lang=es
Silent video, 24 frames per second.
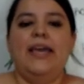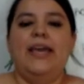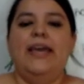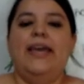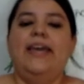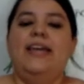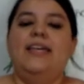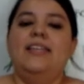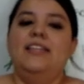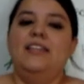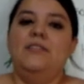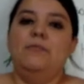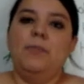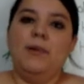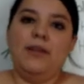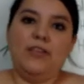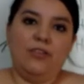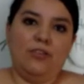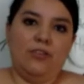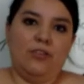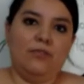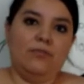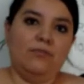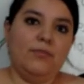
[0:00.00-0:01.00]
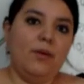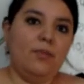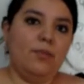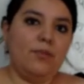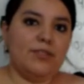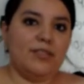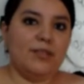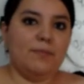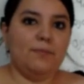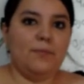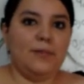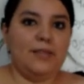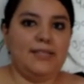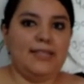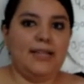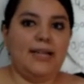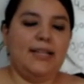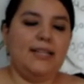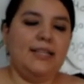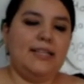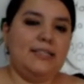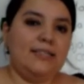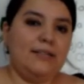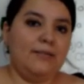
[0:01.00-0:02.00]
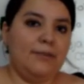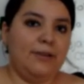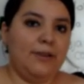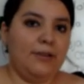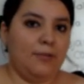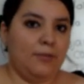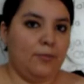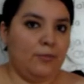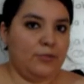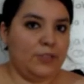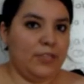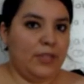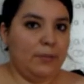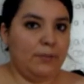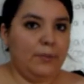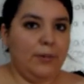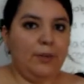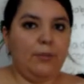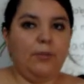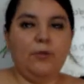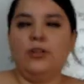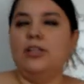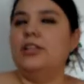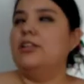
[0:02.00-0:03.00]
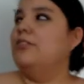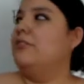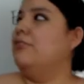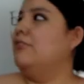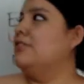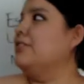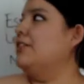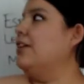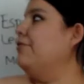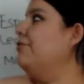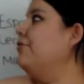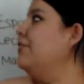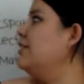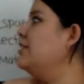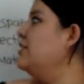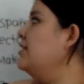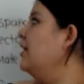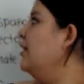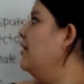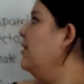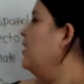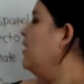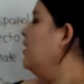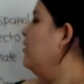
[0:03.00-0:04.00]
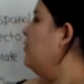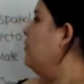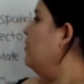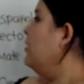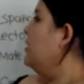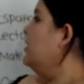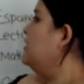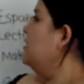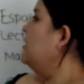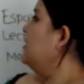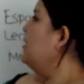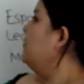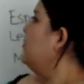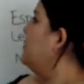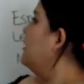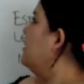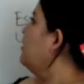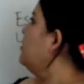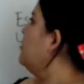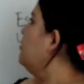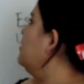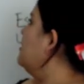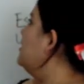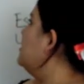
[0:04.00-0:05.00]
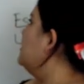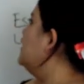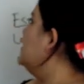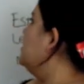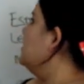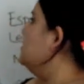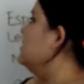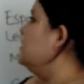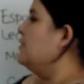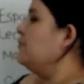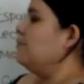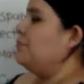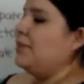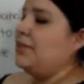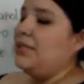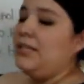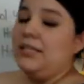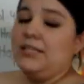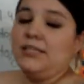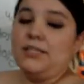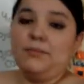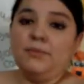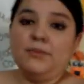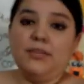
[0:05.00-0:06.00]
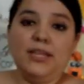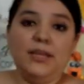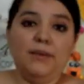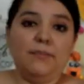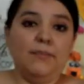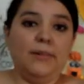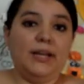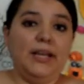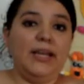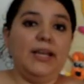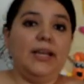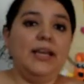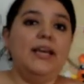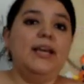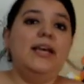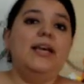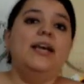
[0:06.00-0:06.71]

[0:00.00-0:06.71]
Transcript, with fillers: Eh, de español, vamos a empezar ya saben como siempre poniendo nuestra fecha, acuérdense miércoles 16 de septiembre,